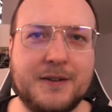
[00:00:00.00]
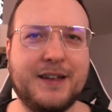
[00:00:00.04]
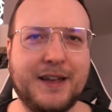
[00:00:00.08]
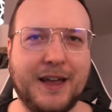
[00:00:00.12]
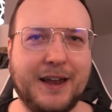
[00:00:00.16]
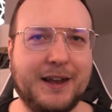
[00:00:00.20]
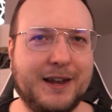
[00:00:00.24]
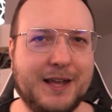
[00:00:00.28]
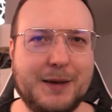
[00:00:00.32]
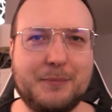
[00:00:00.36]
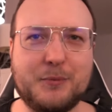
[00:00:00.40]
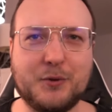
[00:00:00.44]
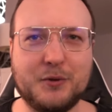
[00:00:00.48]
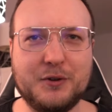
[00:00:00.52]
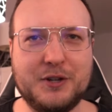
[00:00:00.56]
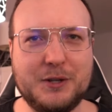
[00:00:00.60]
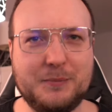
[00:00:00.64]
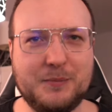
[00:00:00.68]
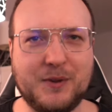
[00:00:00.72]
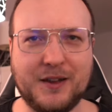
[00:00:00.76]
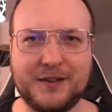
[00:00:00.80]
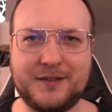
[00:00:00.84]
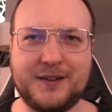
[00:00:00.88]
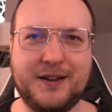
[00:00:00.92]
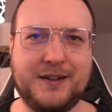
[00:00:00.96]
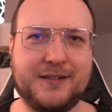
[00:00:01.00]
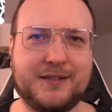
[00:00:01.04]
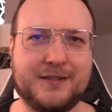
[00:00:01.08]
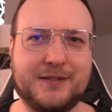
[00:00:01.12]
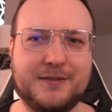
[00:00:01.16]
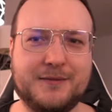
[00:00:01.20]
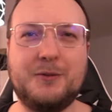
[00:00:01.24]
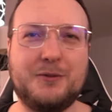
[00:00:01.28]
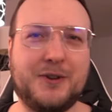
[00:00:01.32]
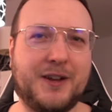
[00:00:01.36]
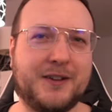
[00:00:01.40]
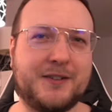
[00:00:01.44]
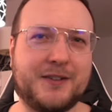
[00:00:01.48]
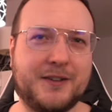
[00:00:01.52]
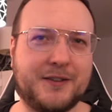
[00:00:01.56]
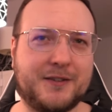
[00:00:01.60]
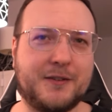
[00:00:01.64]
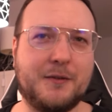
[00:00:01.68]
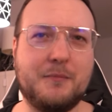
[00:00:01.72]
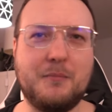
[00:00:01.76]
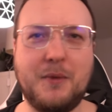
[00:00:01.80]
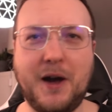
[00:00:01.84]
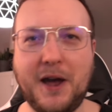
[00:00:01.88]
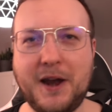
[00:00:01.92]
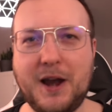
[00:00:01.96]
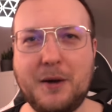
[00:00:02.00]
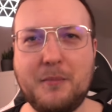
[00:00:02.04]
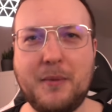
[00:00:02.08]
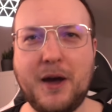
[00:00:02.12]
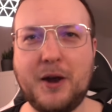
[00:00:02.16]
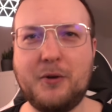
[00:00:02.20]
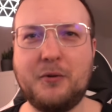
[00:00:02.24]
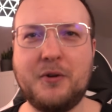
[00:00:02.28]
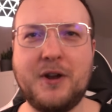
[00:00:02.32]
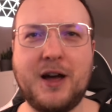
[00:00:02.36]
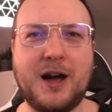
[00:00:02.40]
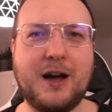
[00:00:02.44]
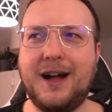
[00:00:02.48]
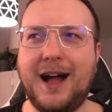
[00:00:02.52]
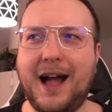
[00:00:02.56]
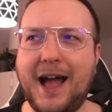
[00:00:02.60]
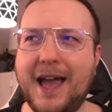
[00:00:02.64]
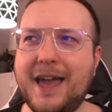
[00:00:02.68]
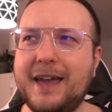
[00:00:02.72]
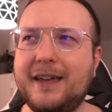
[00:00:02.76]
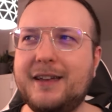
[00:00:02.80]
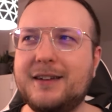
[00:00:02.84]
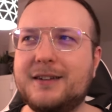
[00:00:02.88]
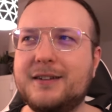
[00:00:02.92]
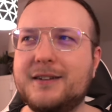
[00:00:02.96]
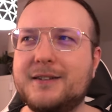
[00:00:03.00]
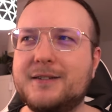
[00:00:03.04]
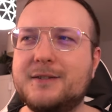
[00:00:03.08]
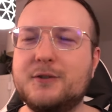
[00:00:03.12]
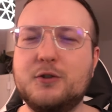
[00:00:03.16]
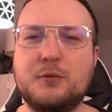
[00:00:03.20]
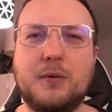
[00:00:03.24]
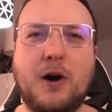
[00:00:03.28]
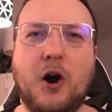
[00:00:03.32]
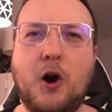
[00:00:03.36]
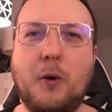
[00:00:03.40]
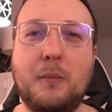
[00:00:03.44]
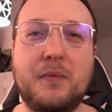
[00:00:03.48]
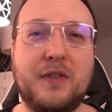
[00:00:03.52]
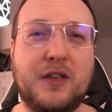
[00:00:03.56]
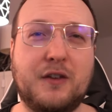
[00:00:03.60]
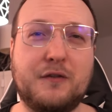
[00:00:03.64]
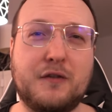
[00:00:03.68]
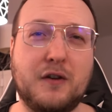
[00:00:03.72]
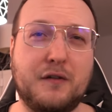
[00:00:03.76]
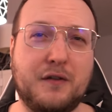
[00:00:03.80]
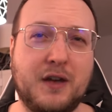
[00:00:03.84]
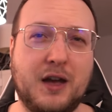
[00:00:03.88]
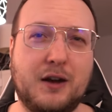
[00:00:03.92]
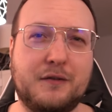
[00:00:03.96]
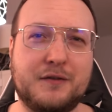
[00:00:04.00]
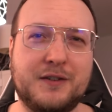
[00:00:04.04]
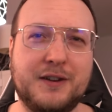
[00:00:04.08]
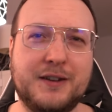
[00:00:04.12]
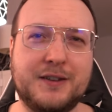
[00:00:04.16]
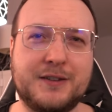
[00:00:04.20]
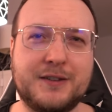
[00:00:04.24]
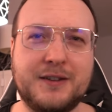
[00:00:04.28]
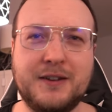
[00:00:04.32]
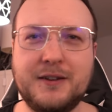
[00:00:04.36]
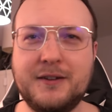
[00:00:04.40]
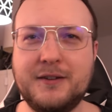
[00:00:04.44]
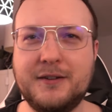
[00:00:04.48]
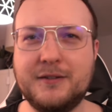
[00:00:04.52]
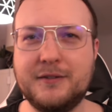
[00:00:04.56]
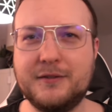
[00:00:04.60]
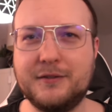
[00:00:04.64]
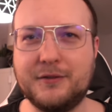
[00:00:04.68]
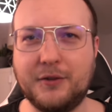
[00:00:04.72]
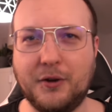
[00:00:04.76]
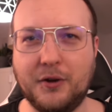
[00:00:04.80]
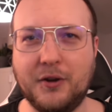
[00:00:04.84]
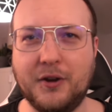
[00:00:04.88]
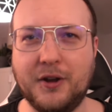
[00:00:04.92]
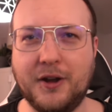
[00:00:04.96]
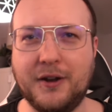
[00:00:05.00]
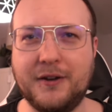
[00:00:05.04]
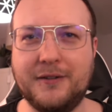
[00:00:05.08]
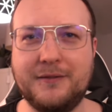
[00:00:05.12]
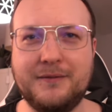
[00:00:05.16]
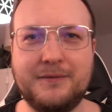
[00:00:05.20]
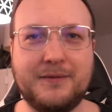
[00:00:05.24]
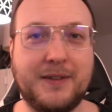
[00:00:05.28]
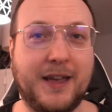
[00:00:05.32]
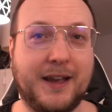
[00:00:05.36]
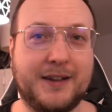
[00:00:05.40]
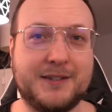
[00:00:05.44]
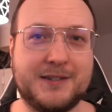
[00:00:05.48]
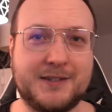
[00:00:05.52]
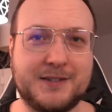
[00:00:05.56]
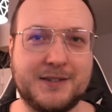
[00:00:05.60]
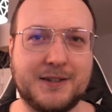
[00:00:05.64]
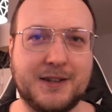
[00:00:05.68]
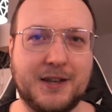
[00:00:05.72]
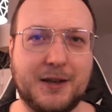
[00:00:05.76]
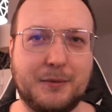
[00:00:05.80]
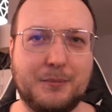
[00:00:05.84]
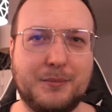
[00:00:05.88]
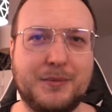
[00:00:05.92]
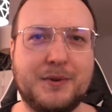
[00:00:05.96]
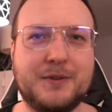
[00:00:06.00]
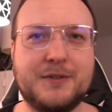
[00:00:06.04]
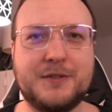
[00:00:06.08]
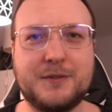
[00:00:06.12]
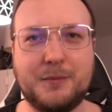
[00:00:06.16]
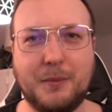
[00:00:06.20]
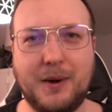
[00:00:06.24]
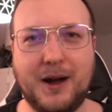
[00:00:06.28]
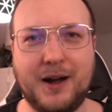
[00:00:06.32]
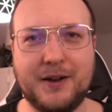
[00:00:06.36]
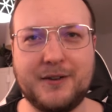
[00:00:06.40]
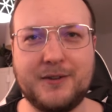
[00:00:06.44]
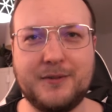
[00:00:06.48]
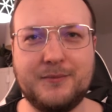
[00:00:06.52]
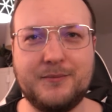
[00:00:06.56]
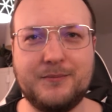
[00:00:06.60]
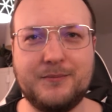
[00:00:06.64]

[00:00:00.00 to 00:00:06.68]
Er lebt und liebt das Ganze. Und das ist meiner Meinung nach eigentlich überhaupt nicht verwerflich sondern extrem smart.